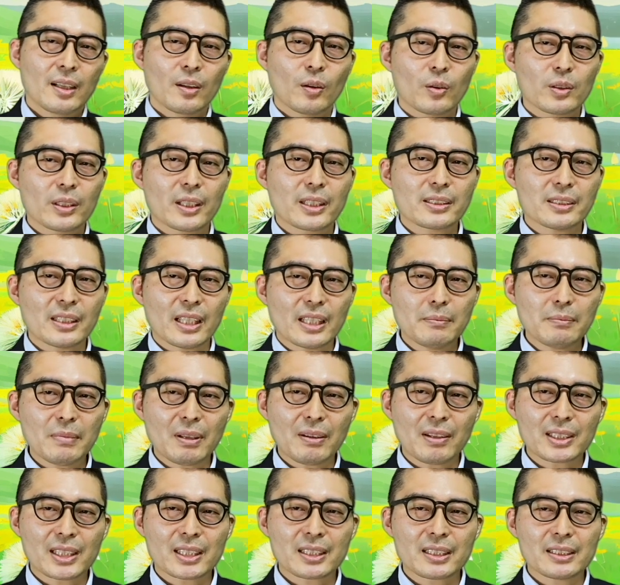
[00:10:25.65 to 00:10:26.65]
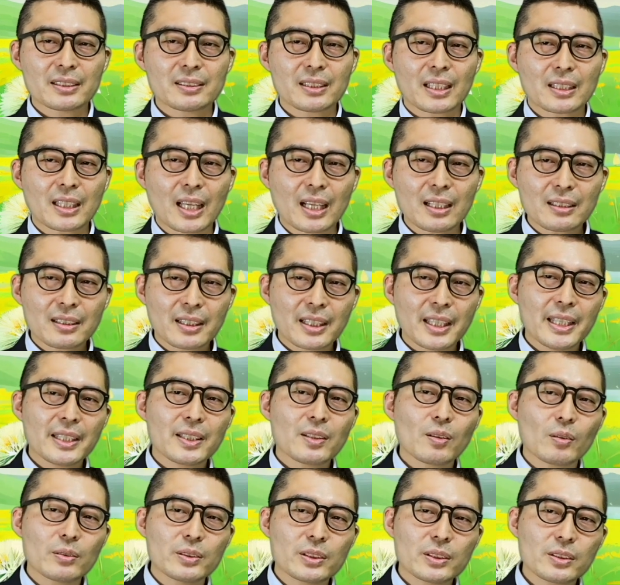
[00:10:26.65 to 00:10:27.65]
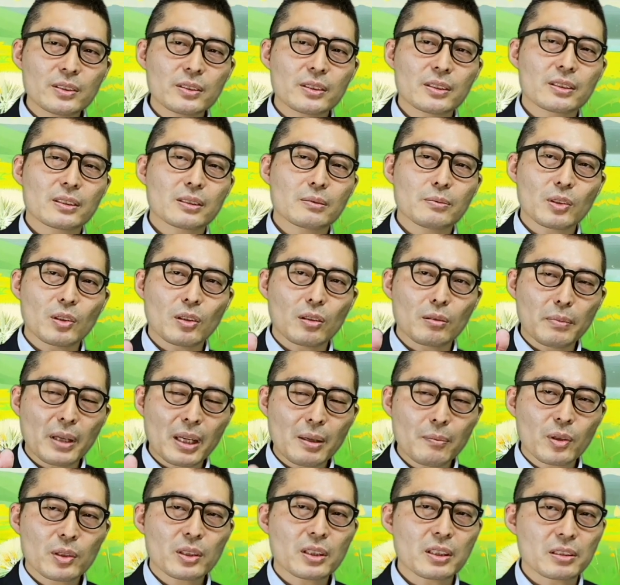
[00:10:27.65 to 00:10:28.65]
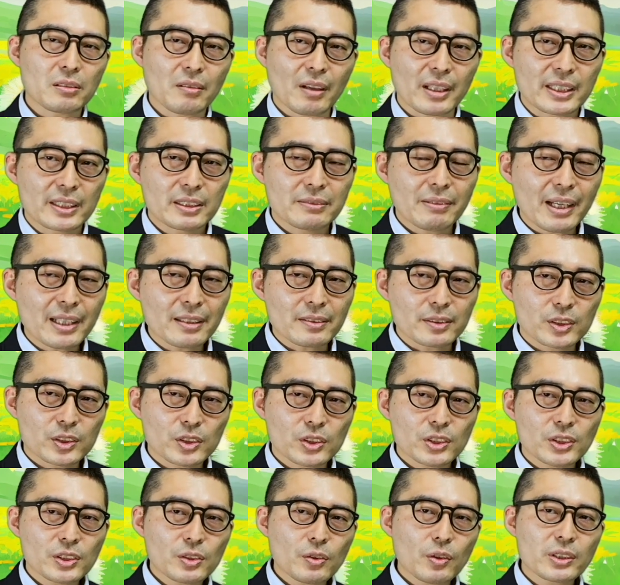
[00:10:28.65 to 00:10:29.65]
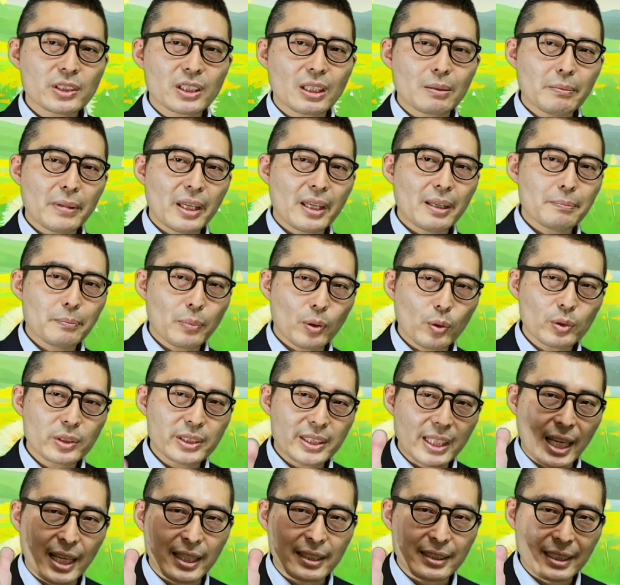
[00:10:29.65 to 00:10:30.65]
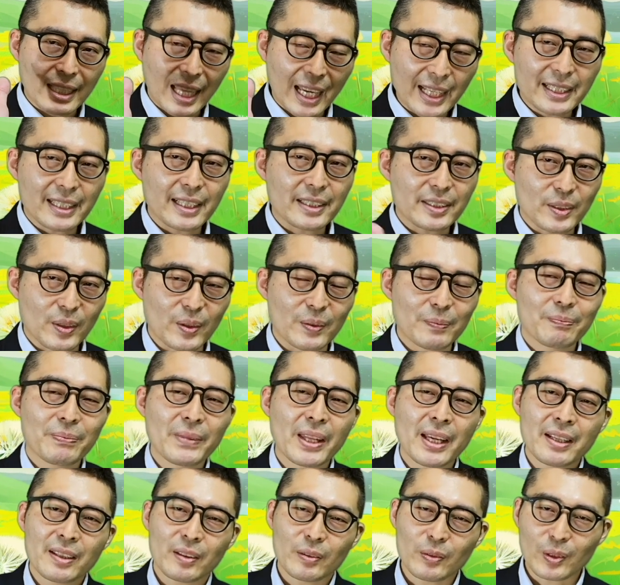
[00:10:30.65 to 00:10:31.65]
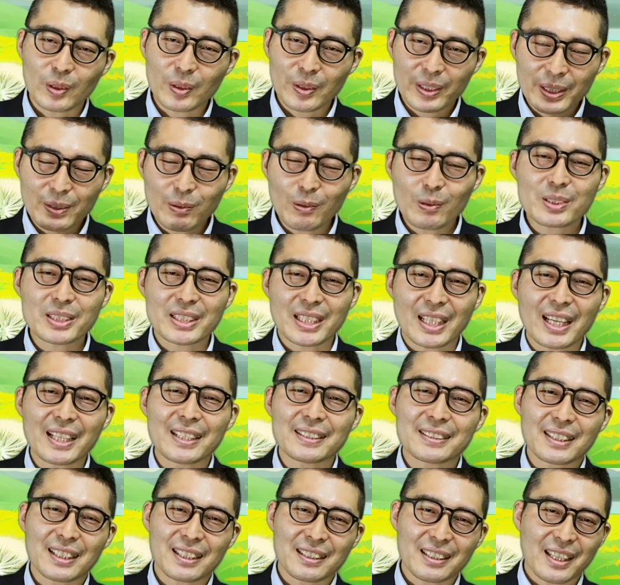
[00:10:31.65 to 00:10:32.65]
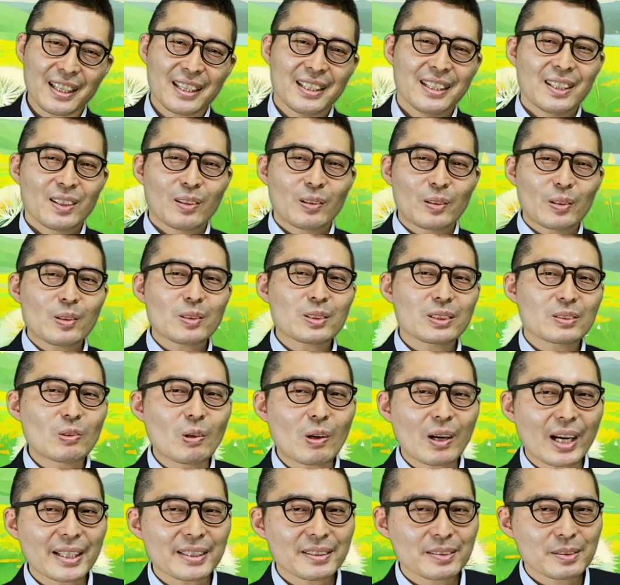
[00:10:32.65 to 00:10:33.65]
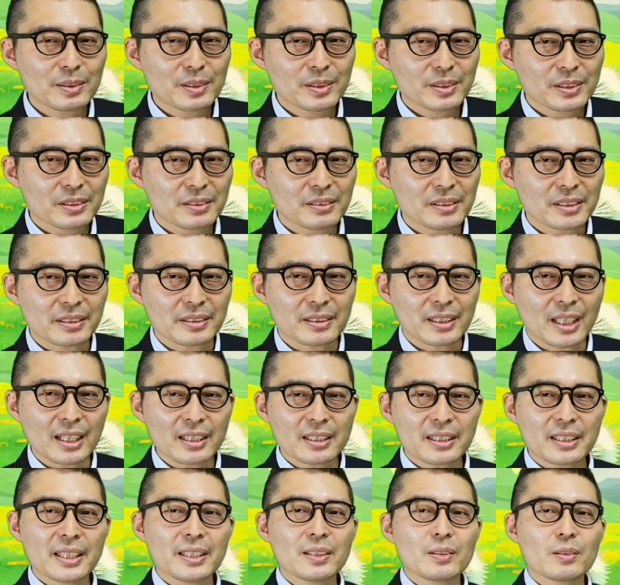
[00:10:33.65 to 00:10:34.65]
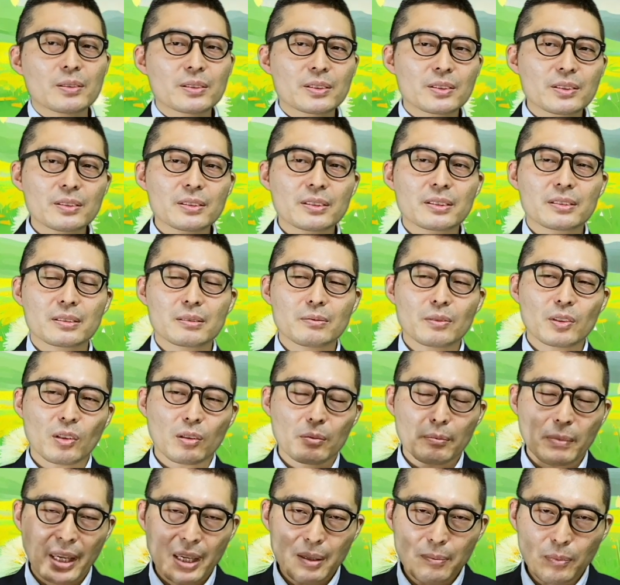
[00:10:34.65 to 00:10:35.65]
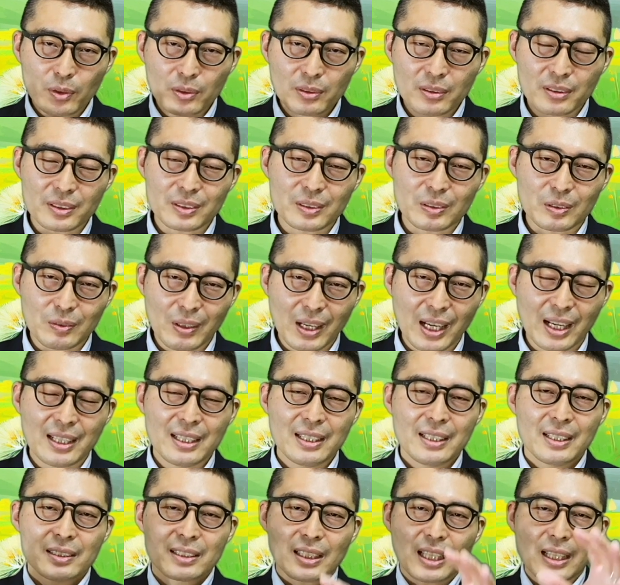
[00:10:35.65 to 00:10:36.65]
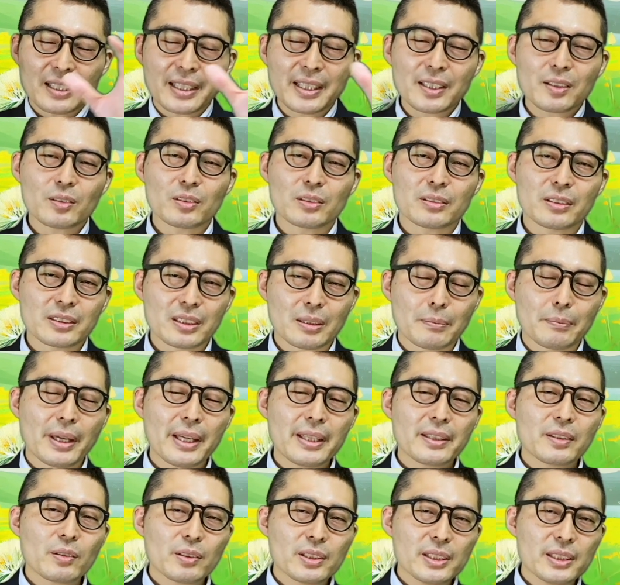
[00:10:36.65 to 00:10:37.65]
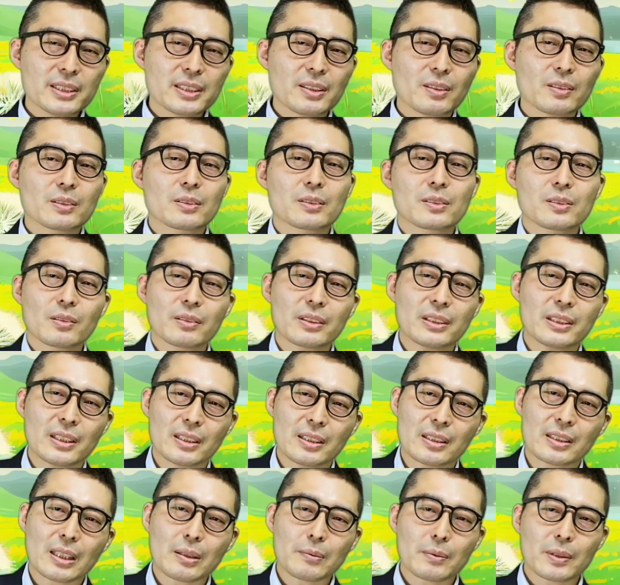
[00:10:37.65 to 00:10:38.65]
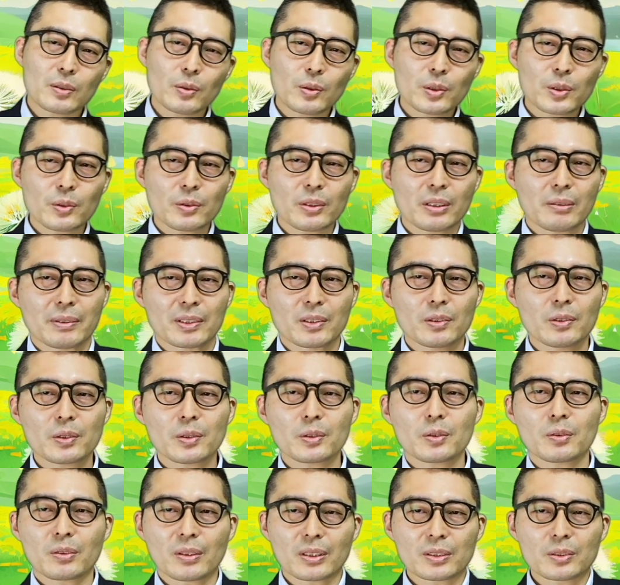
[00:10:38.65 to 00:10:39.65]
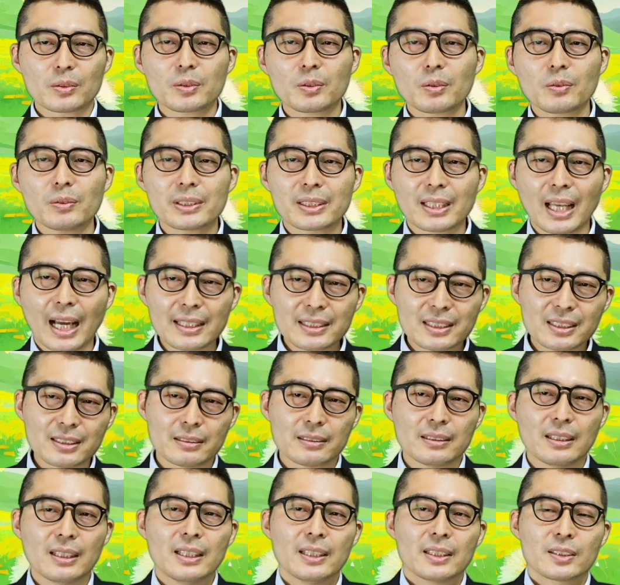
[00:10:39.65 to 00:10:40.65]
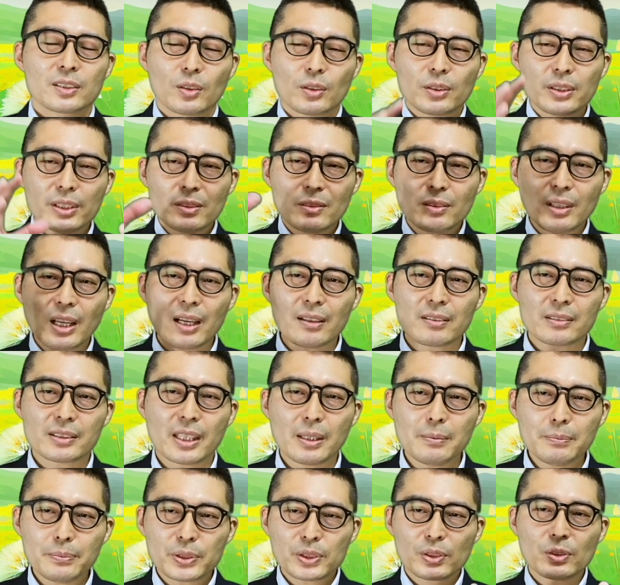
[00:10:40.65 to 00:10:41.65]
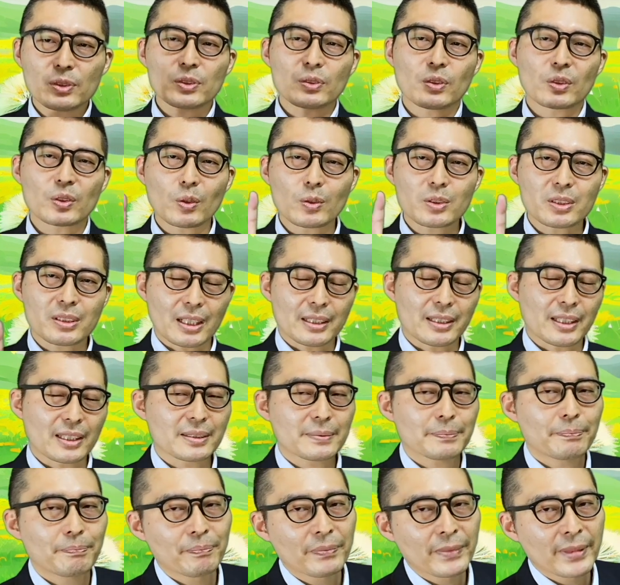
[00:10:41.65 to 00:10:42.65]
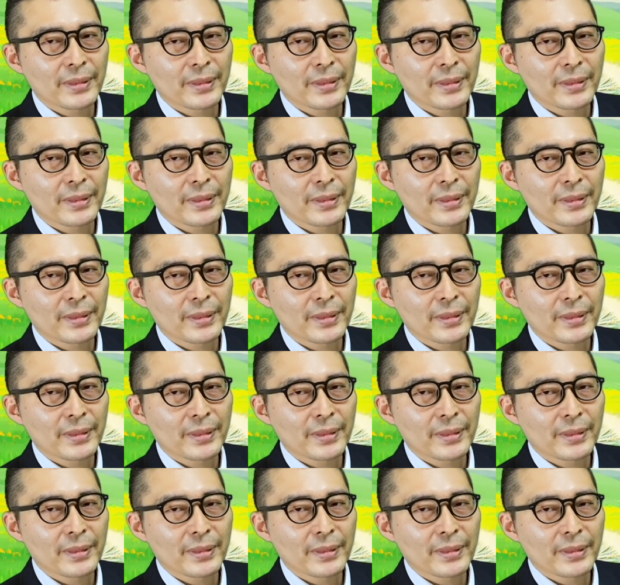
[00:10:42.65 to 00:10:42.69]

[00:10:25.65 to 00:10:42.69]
これですね、今私が言った宅建業に従事するものの名簿っていうのは、いわゆる従業者名簿じゃないですよ。これイコールじゃないですからね。これよく誤解する人いるんですけど、宅建業に従事するもの名簿っていうのは、宅建業のですね、免許申請をするときにですね、例えば東京であれば東京都とかそういうところに出す書類の中の添付書類の一つなんです。